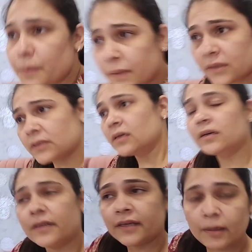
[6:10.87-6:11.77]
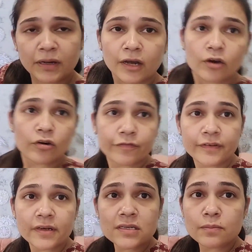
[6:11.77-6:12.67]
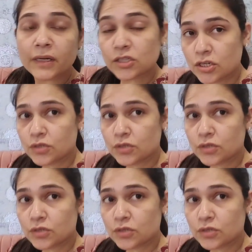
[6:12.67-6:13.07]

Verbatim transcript: अब ये भी गए ऑफिस बच्चे